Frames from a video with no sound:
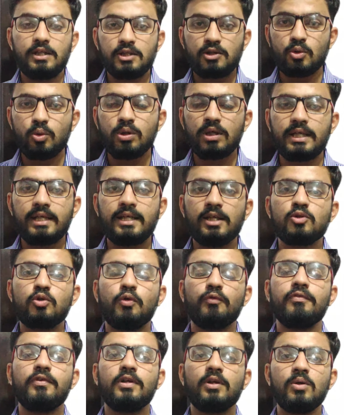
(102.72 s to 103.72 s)
इंस्टॉल करेंगे
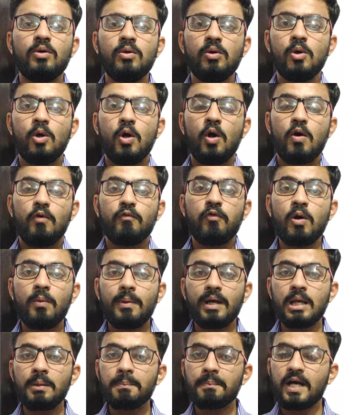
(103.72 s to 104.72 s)
सॉफ्टवेयर को वो
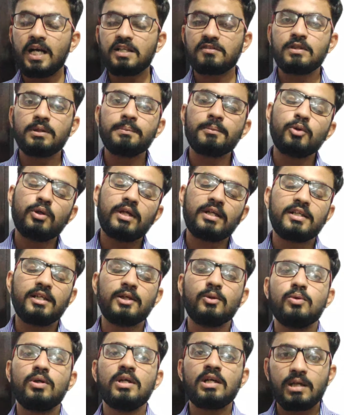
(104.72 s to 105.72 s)
हमारा पासवर्ड प्रोटेक्टेड
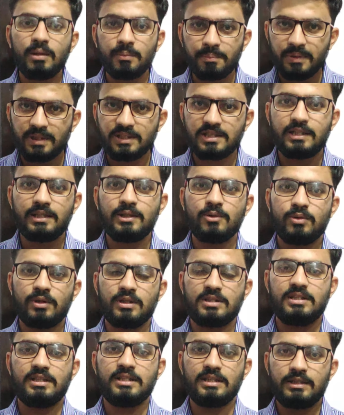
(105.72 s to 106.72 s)
होना कंपलसरी होना
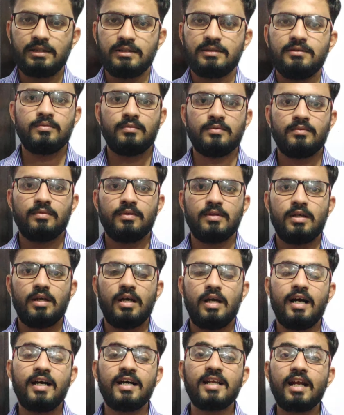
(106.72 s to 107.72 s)
चाहिए
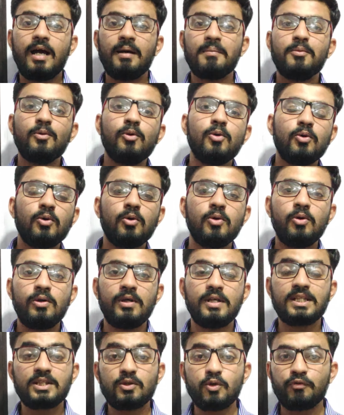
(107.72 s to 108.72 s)
अगर आप लोगों को
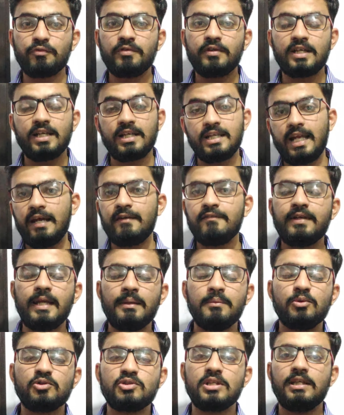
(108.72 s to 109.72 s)
इस सॉफ्टवेयर का लाइव
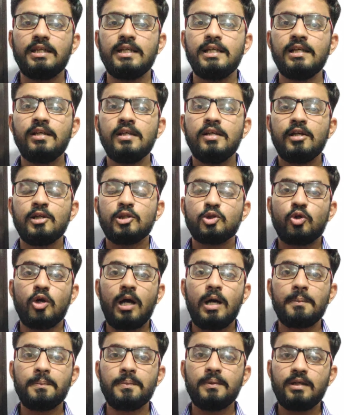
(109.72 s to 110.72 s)
डेमो चाहिए तो
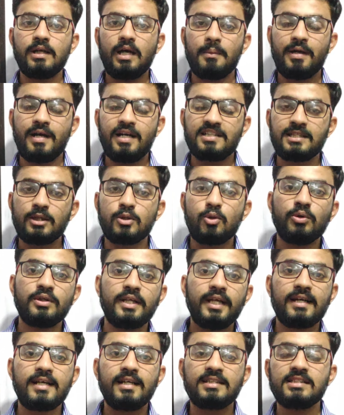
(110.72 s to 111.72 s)
आप हमारे से
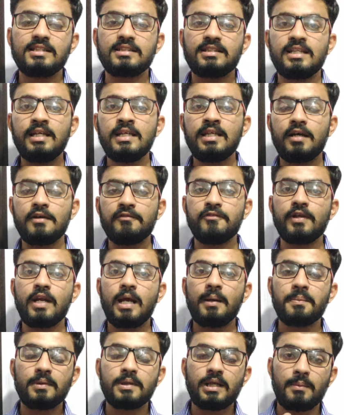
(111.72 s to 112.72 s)
कॉन्टैक्ट कर सकते हैं या फिर
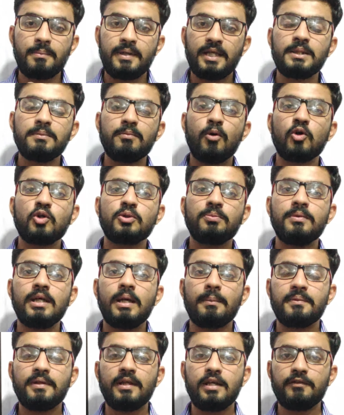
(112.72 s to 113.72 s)
आप कमेंट बॉक्स में
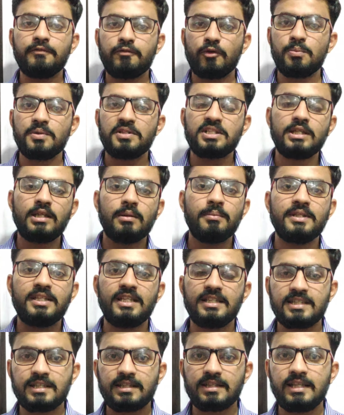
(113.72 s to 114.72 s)
अपना इन्फॉर्मेशन हमें
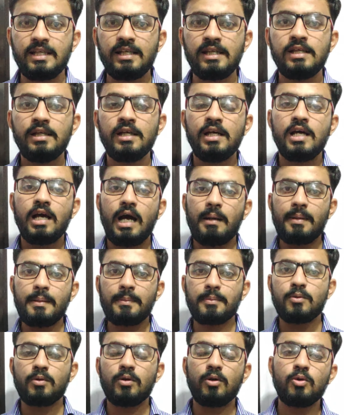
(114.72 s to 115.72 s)
दे सकते हैं हम
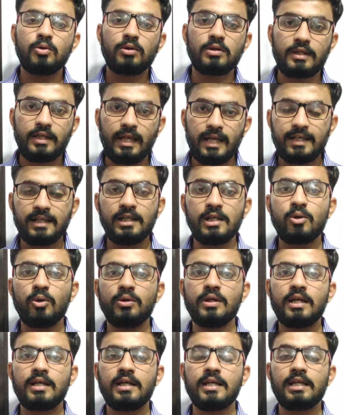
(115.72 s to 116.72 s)
आपको डायरेक्टली
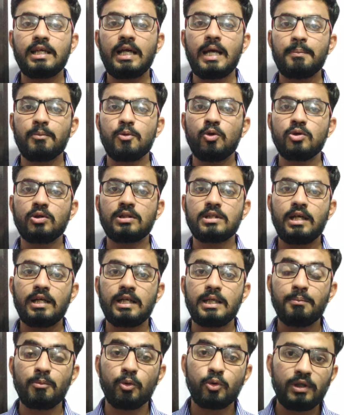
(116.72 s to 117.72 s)
कॉन्टैक्ट करके आपको उसका
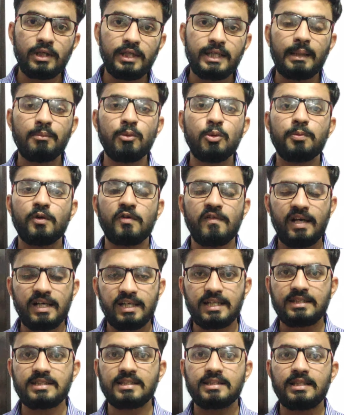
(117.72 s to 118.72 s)
रिमोटली डेमो प्रोवाइड
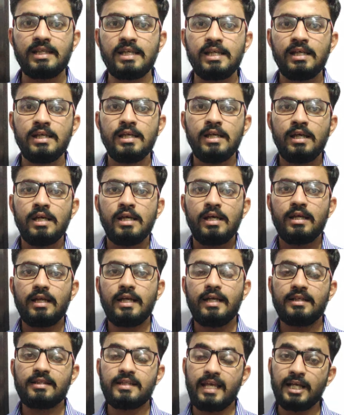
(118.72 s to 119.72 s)
कर सकते हैं
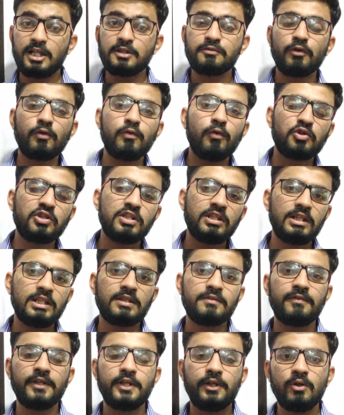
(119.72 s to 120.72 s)
एंड थैंक्स फॉर वॉचिंग
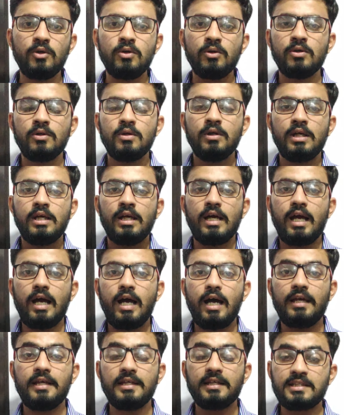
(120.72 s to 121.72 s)
दिस वीडियो
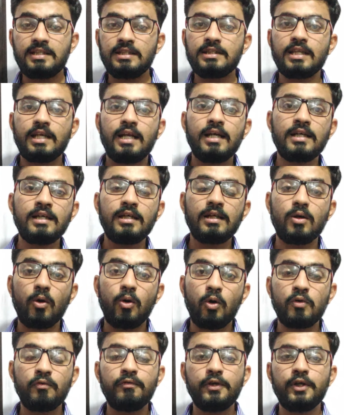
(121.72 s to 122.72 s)
इसी तरह और